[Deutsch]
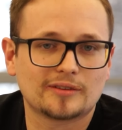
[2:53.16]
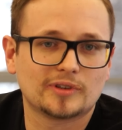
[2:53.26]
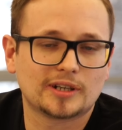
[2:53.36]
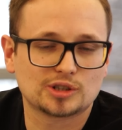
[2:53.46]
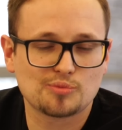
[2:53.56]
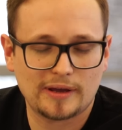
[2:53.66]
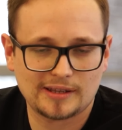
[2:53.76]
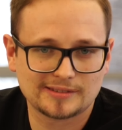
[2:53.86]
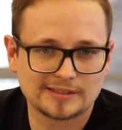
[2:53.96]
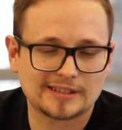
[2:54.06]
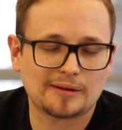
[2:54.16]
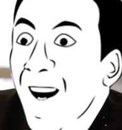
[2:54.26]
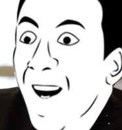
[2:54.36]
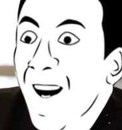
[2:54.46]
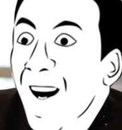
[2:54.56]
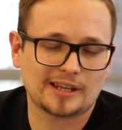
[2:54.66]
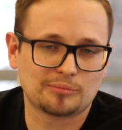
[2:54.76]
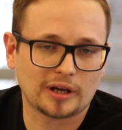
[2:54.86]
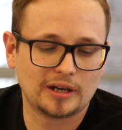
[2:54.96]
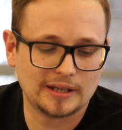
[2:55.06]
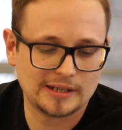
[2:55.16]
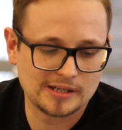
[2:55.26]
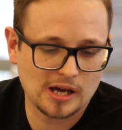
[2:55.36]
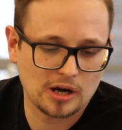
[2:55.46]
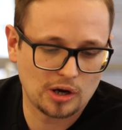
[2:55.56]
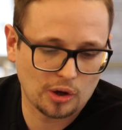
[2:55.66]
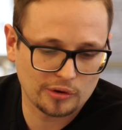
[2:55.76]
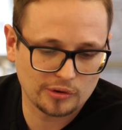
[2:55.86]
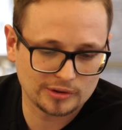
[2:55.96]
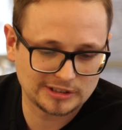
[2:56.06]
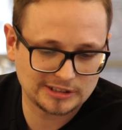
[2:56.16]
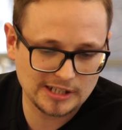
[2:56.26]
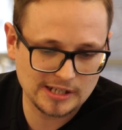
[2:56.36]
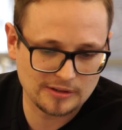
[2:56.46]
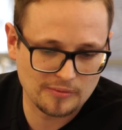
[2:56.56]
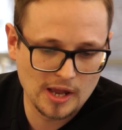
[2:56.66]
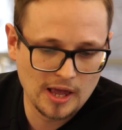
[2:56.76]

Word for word: werden wir dann spätestens am 8. April in London sehen.